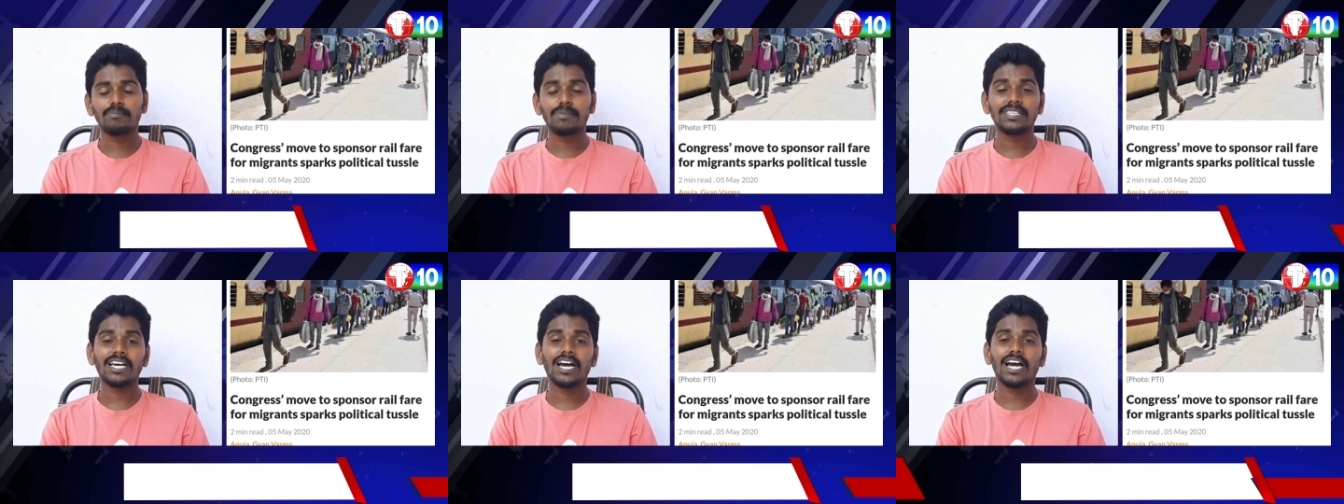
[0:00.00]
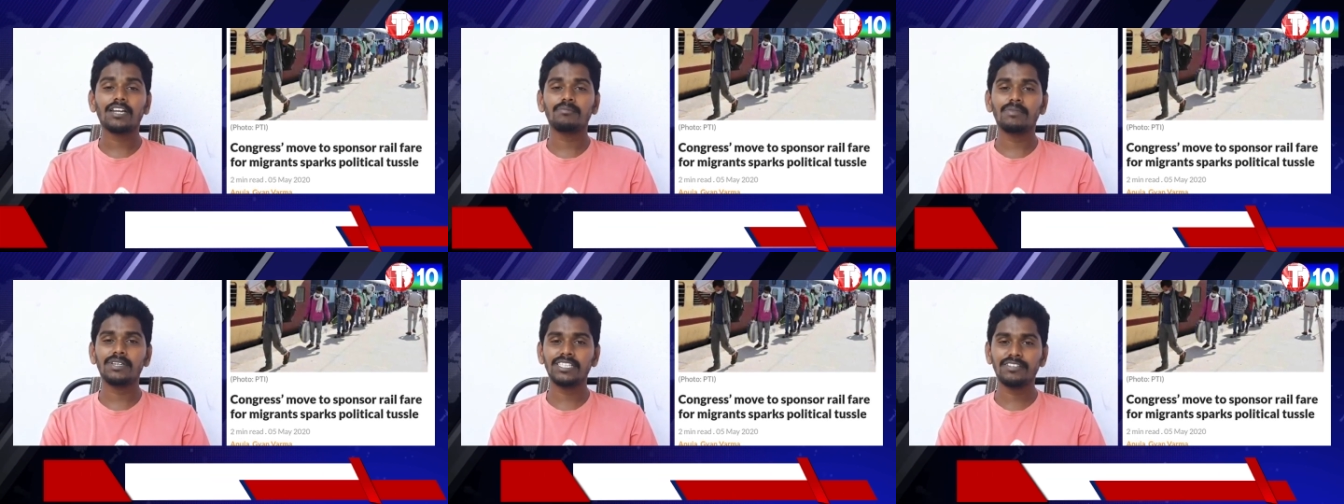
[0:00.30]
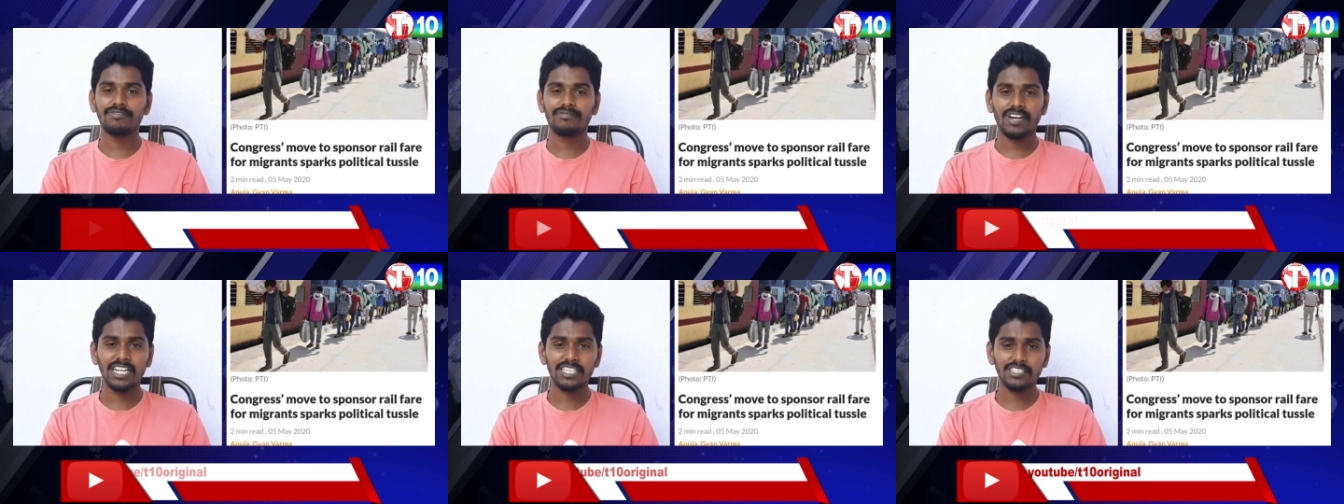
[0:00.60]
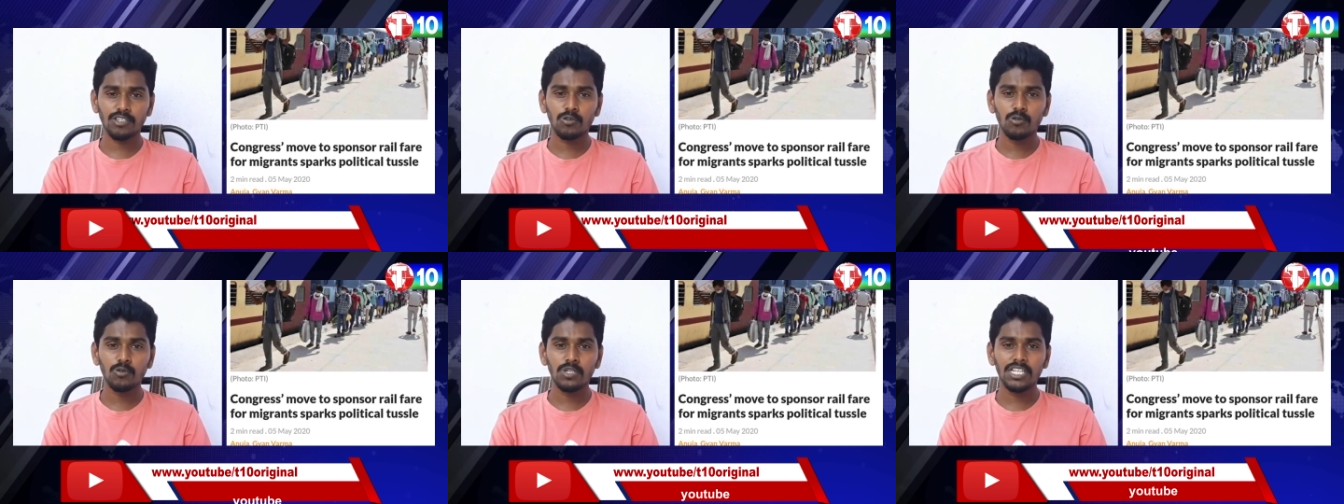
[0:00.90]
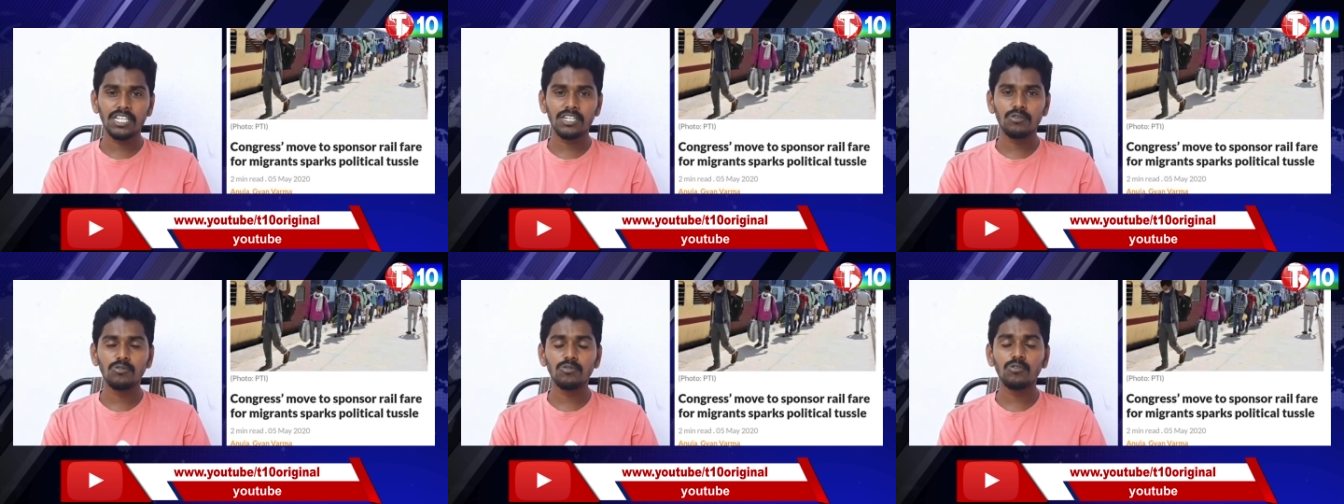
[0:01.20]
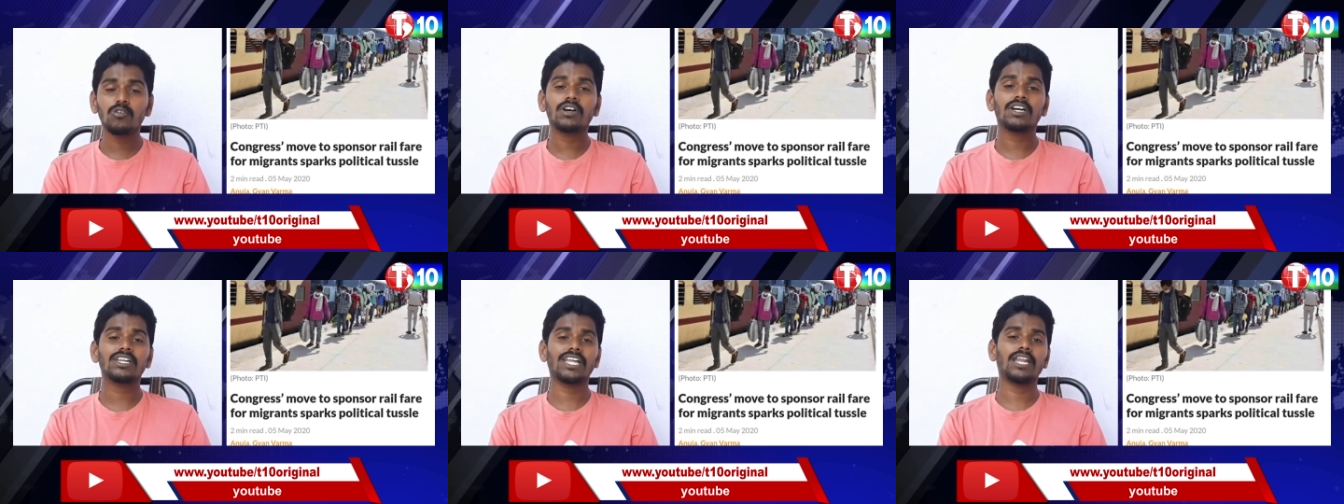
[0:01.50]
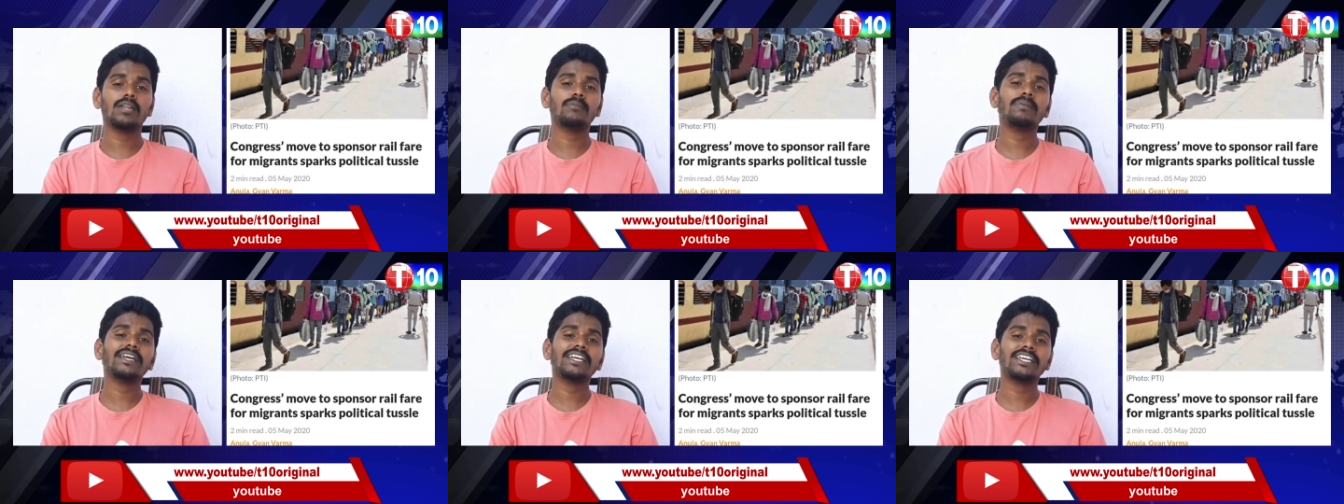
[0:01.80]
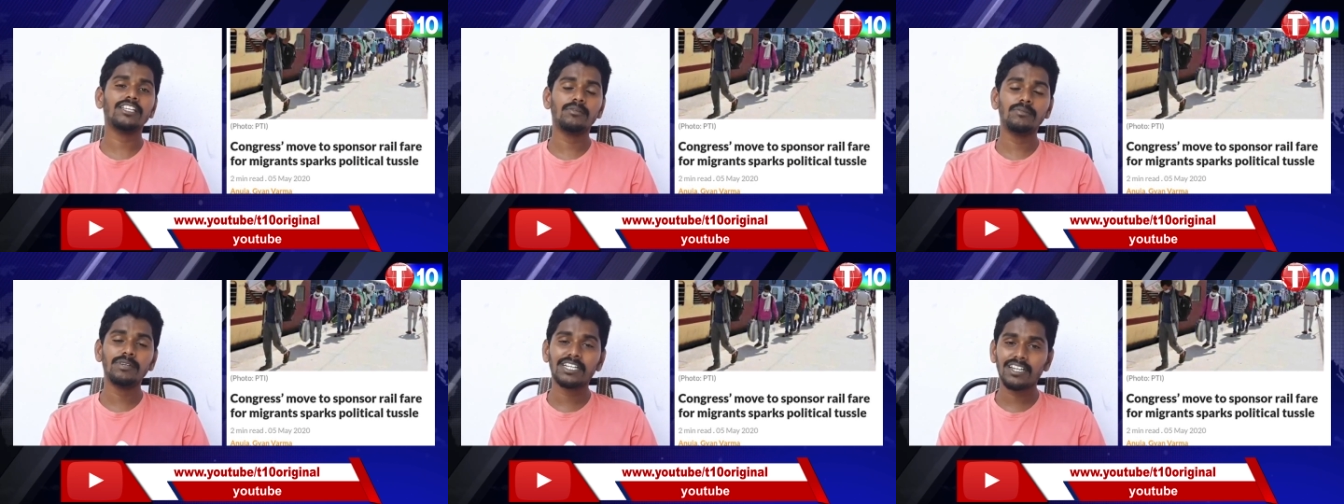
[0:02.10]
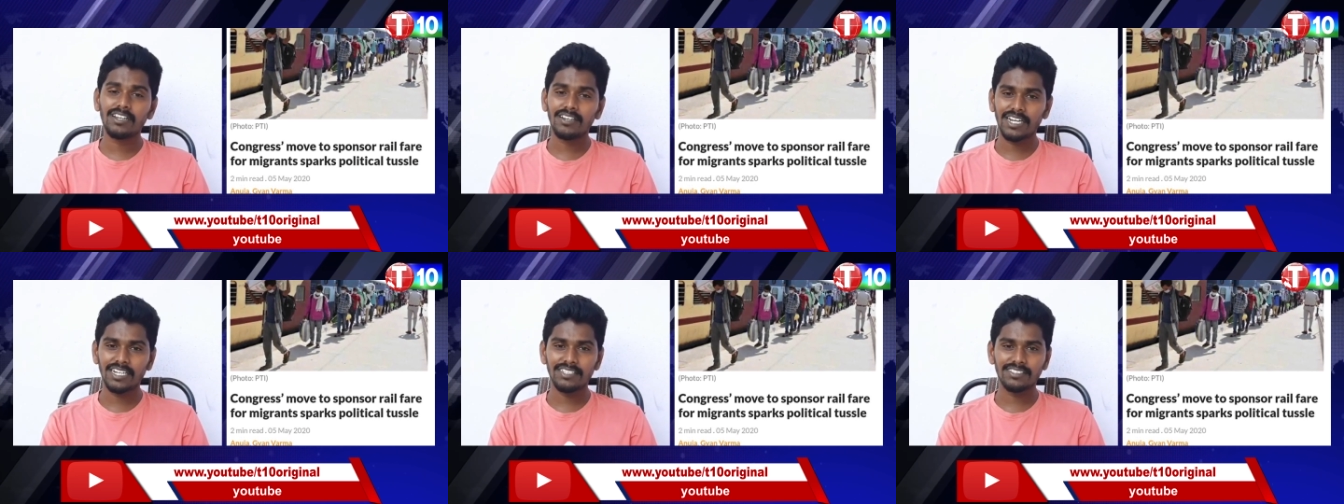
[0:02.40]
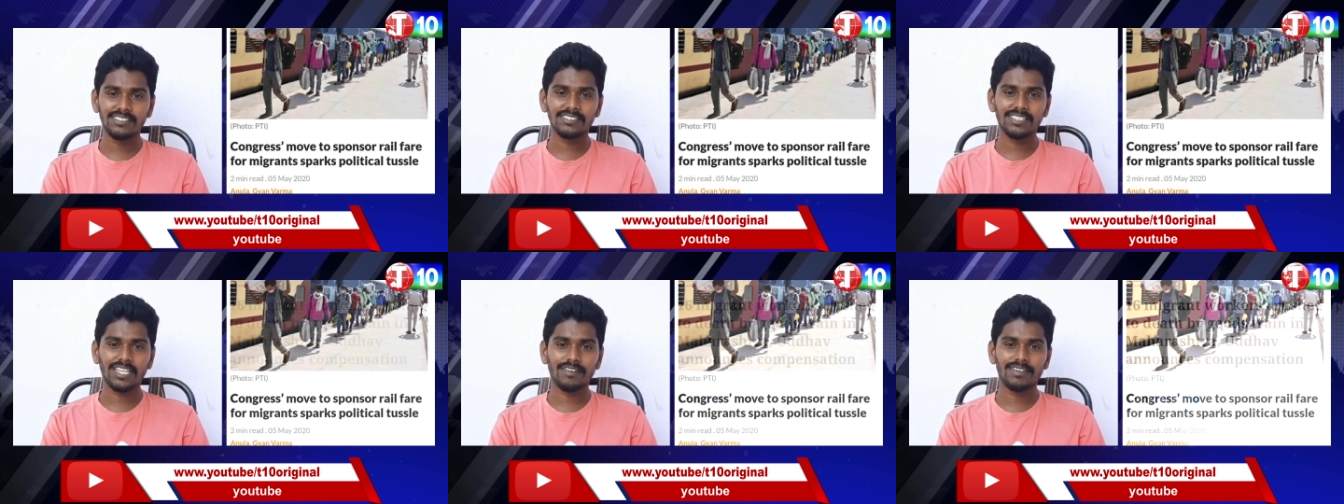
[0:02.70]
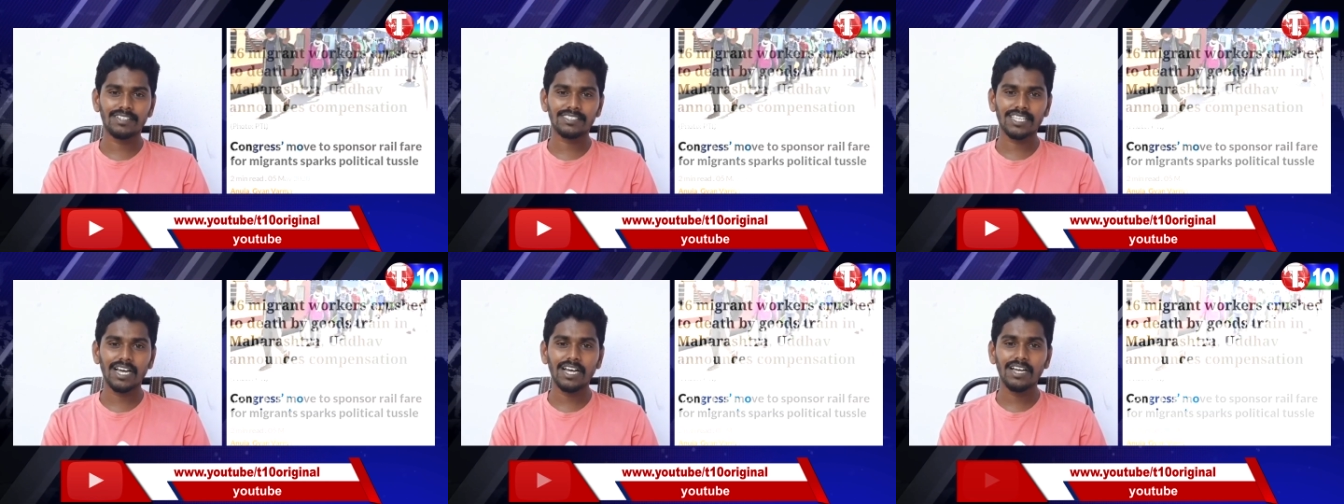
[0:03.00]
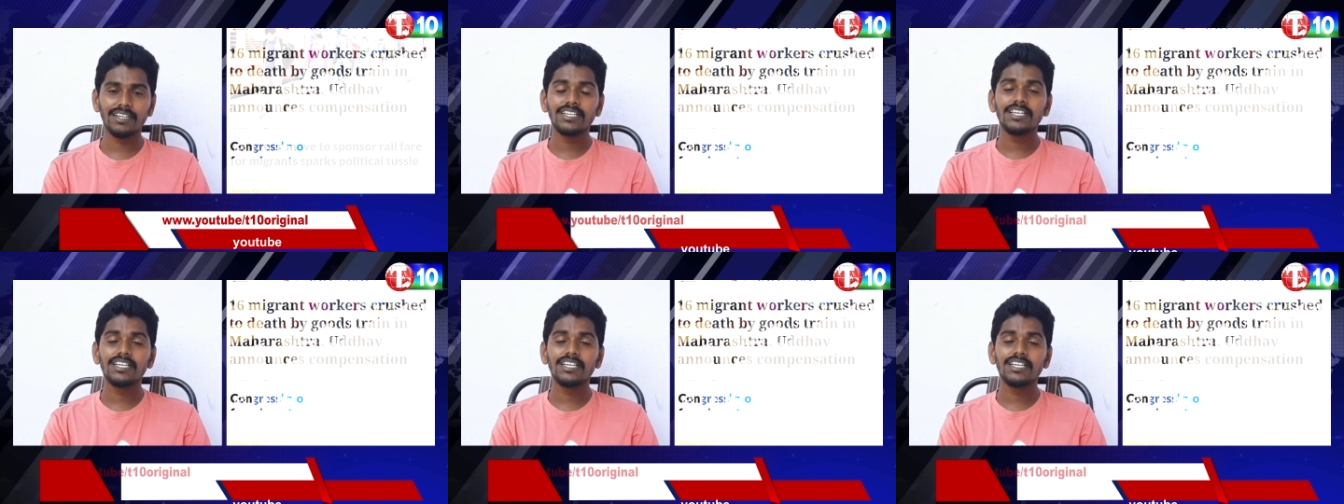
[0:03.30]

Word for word: పదహారు మంది వలస కూలీలు ఒక నలభై కిలోమీటర్లు నడిచిన తర్వాత